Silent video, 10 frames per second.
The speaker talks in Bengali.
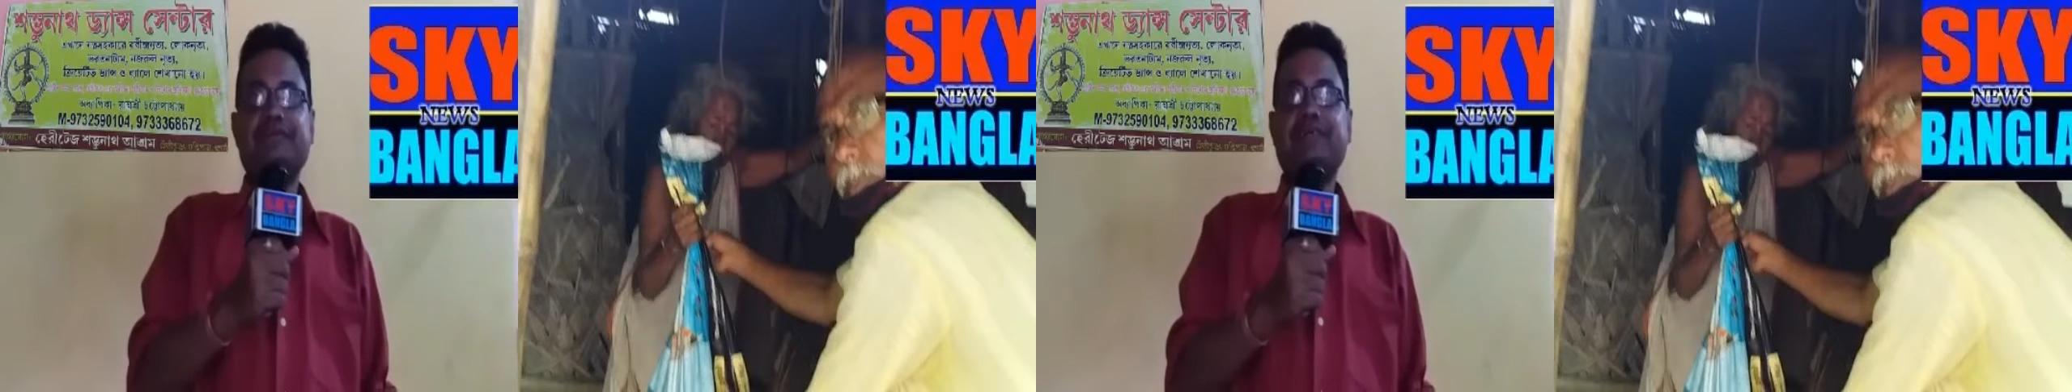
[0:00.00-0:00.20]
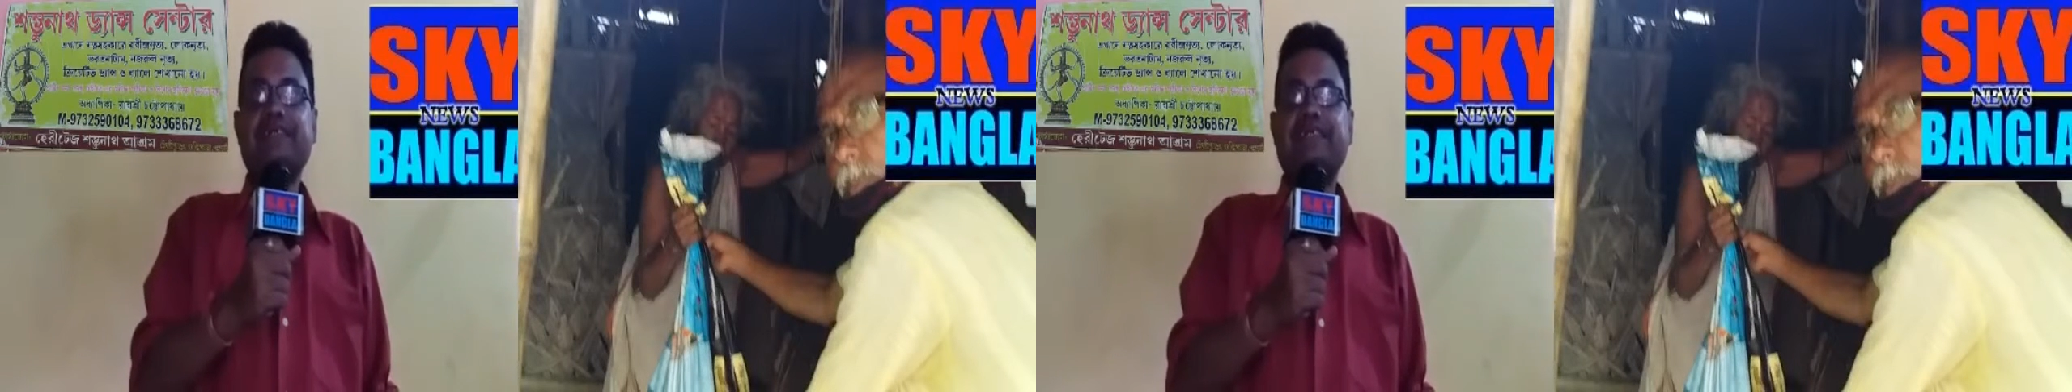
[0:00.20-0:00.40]

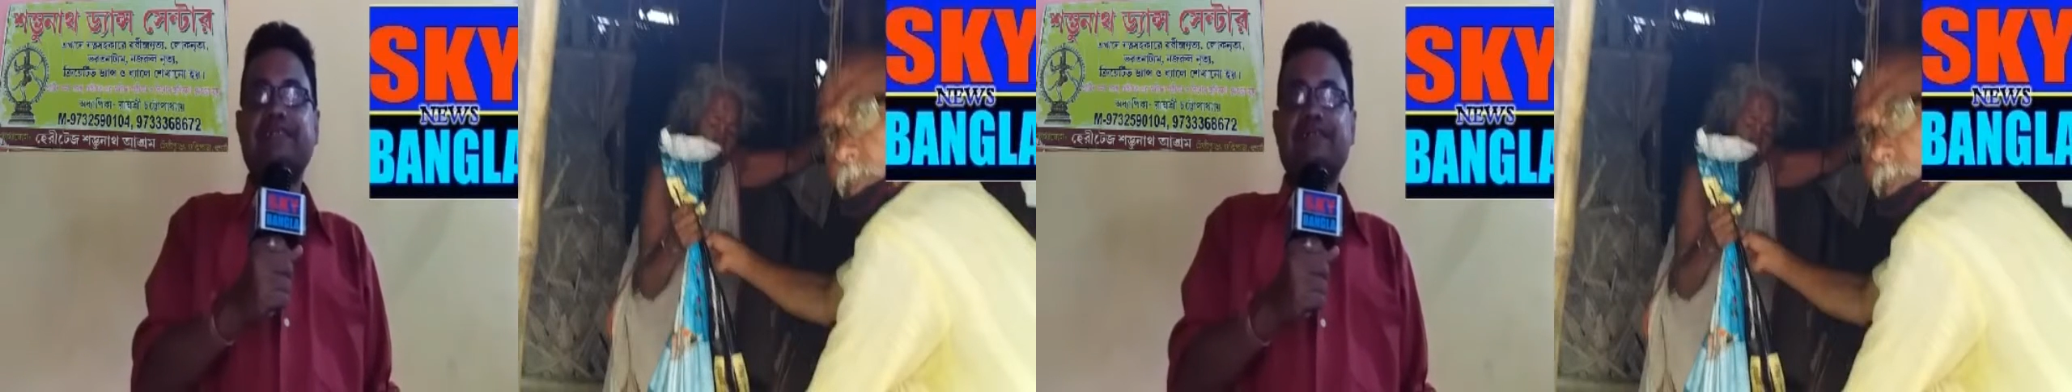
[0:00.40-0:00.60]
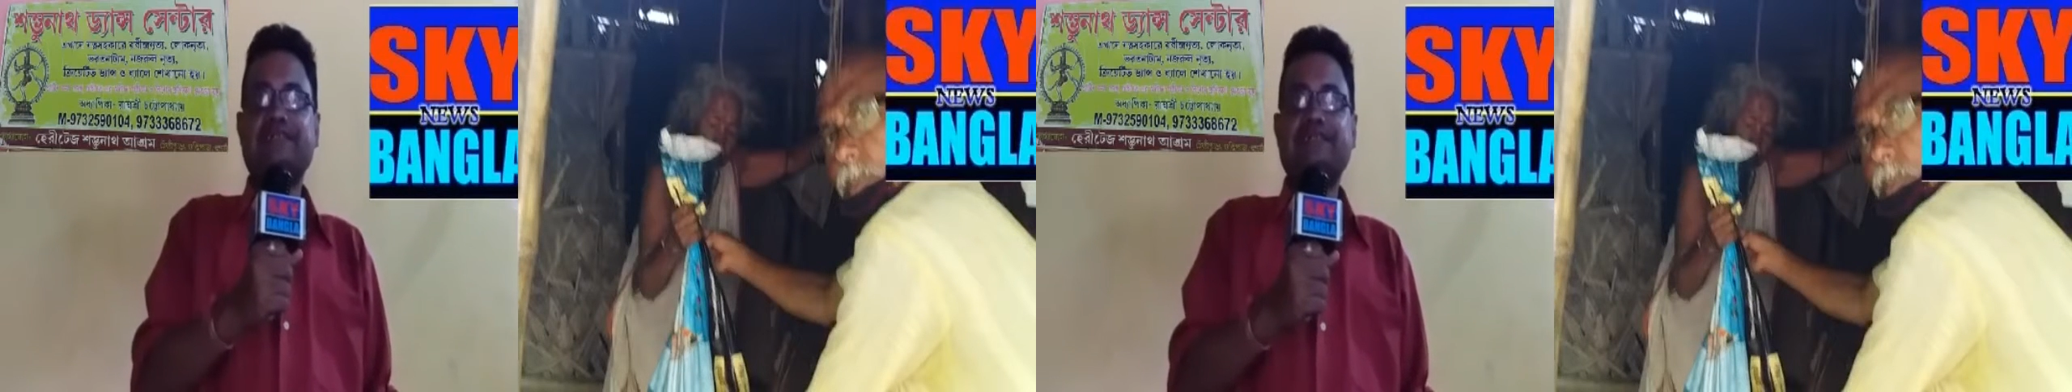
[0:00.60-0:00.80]
সকাল
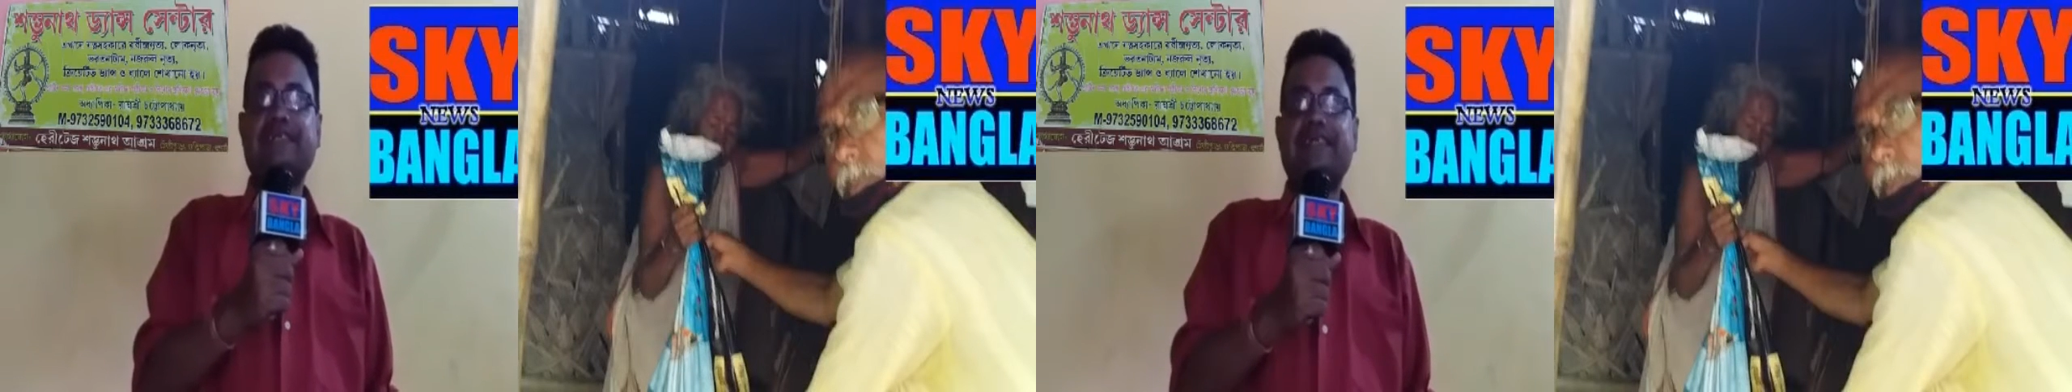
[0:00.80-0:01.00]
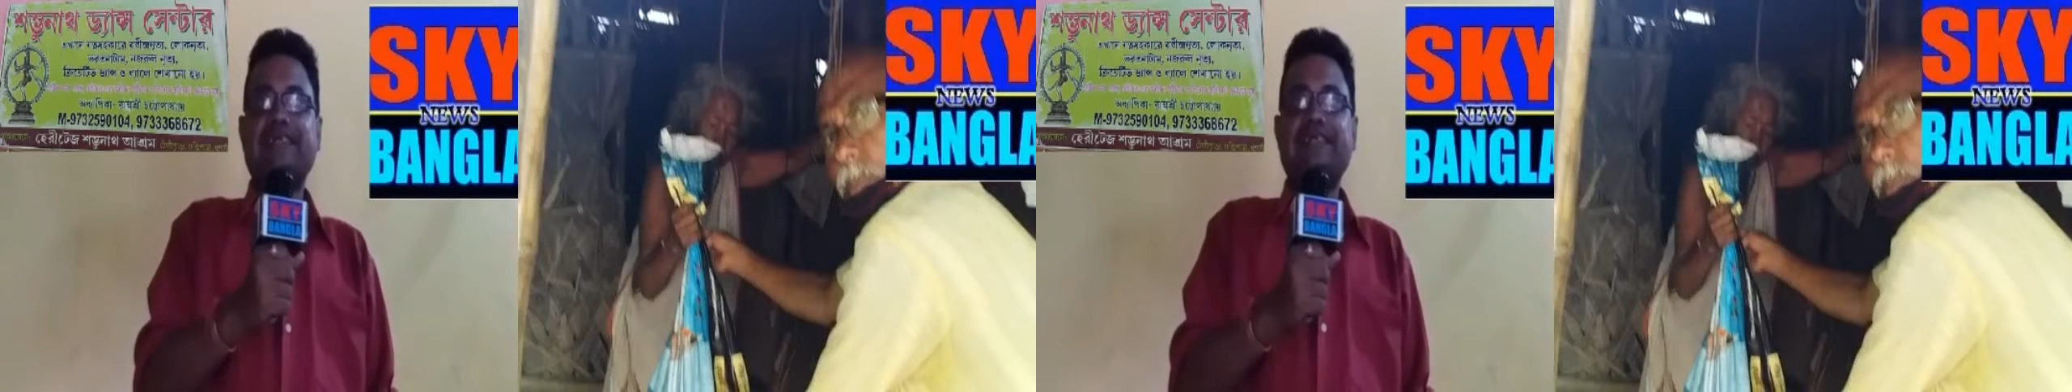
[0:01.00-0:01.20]

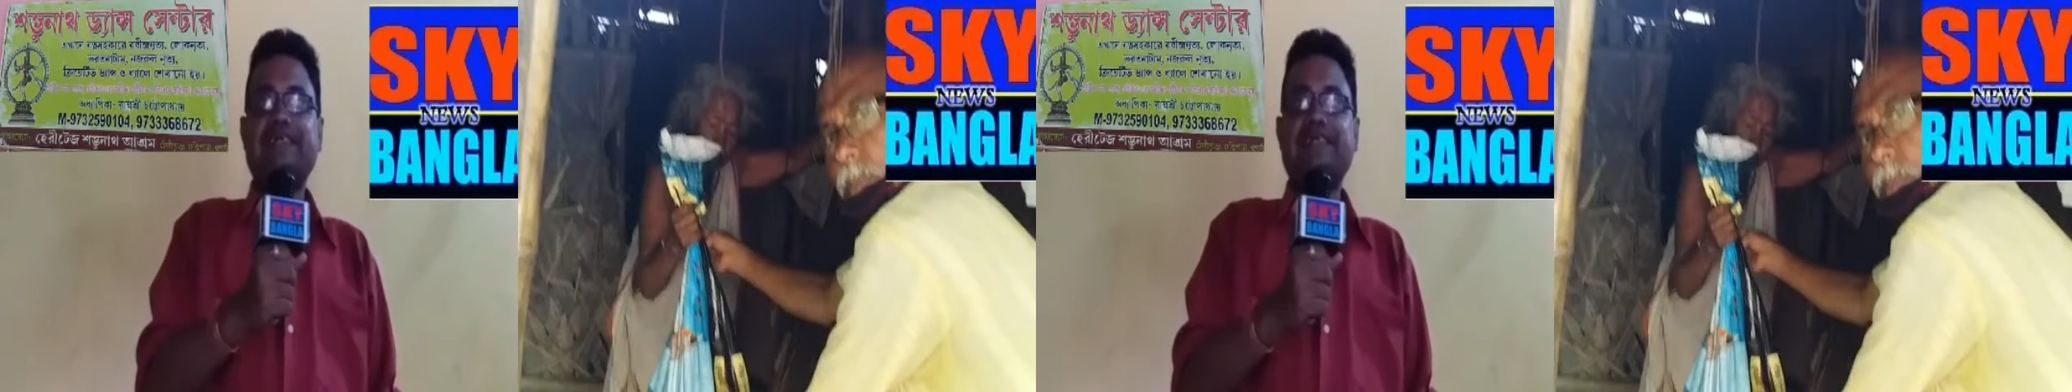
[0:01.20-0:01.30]
দশটায়